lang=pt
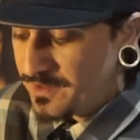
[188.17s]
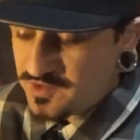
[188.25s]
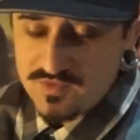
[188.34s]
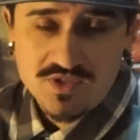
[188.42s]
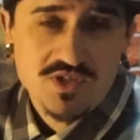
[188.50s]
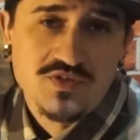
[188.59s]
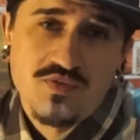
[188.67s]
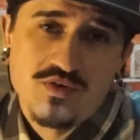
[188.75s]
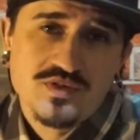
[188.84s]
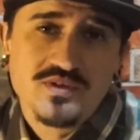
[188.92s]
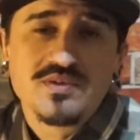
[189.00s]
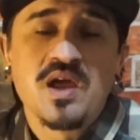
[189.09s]
Se você estiver
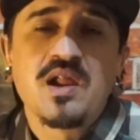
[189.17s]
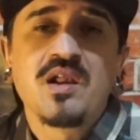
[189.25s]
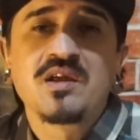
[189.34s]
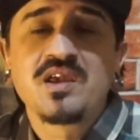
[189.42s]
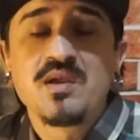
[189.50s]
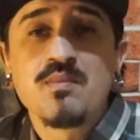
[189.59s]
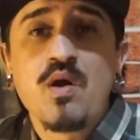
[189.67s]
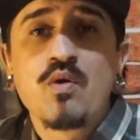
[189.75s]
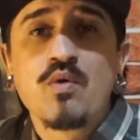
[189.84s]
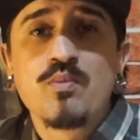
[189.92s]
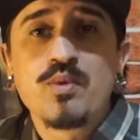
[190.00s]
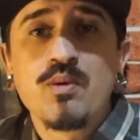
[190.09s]
usando ela, ela queimar
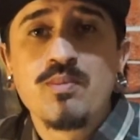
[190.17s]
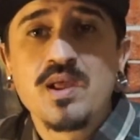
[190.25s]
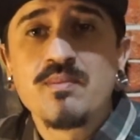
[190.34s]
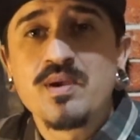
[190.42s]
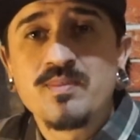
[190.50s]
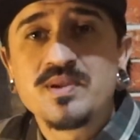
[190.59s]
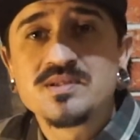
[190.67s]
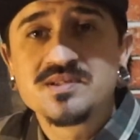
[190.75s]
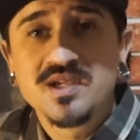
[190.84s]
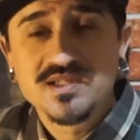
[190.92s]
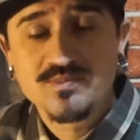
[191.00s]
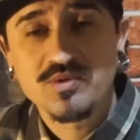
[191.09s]
algum problema, a empresa
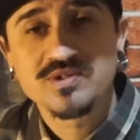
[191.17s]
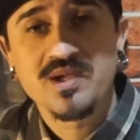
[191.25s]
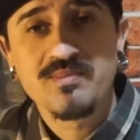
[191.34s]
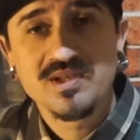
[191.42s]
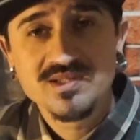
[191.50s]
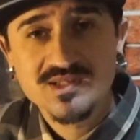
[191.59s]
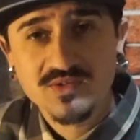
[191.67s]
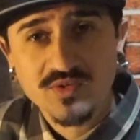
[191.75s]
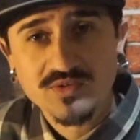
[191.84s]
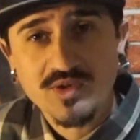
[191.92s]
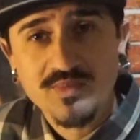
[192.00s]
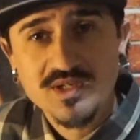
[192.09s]
se responsabiliza
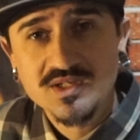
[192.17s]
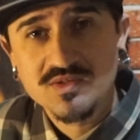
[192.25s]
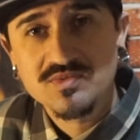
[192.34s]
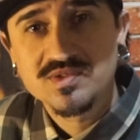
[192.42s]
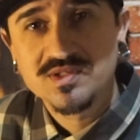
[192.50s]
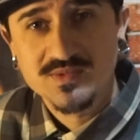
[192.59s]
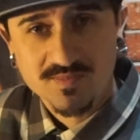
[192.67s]
totalmente nos